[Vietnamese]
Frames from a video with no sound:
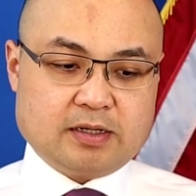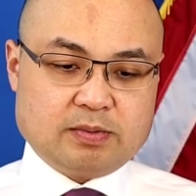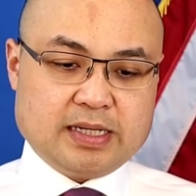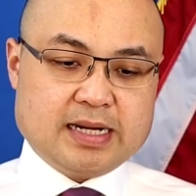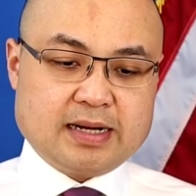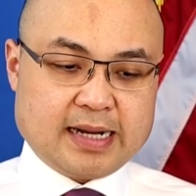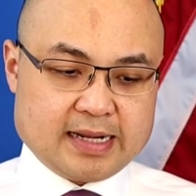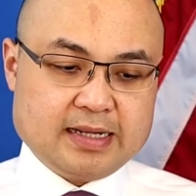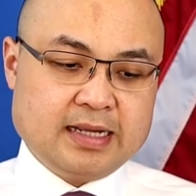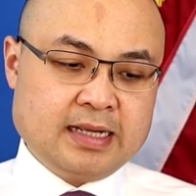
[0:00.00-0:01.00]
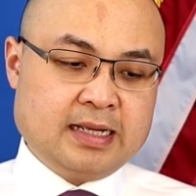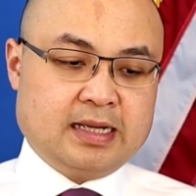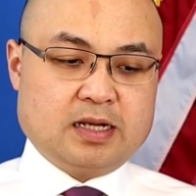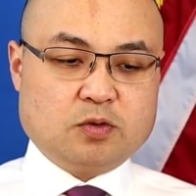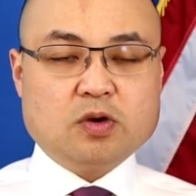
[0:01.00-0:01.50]
trong cái đợt này
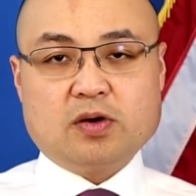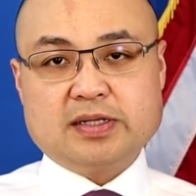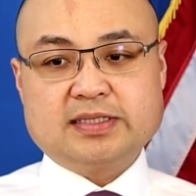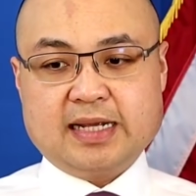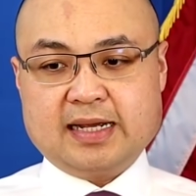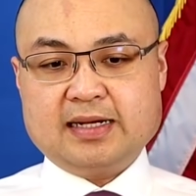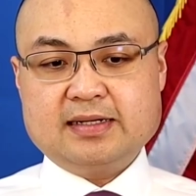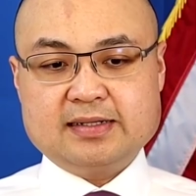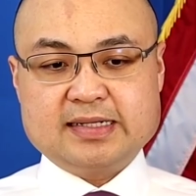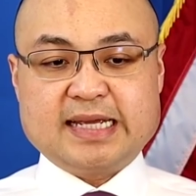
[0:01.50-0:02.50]
Ờ, quốc hội sẽ